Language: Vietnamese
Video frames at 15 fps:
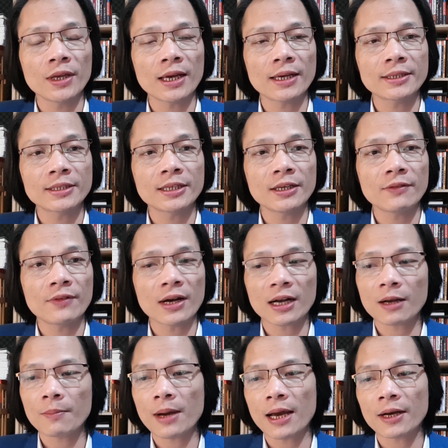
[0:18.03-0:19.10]
anh chị và
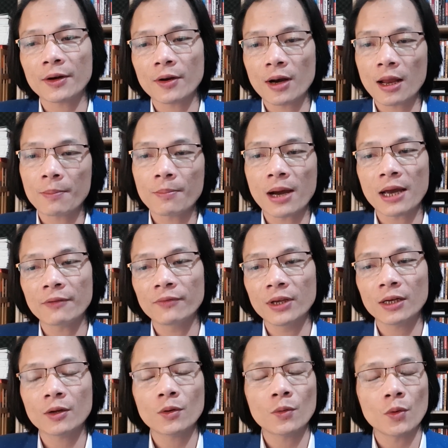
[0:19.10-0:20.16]
các bạn đó là bài
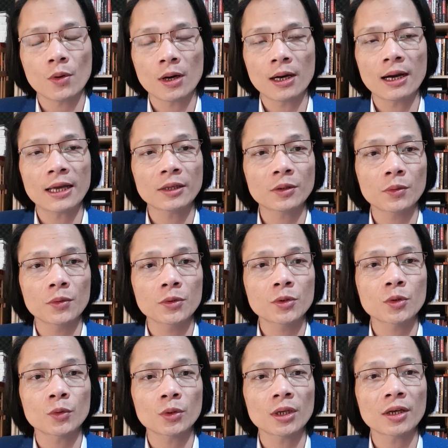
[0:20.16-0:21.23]
viết của lãnh tụ
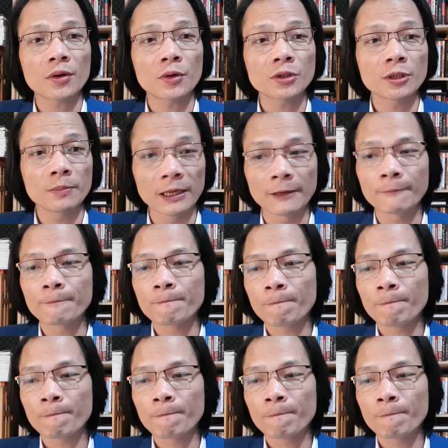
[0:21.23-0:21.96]
Chủ tịch Hồ Chí Minh.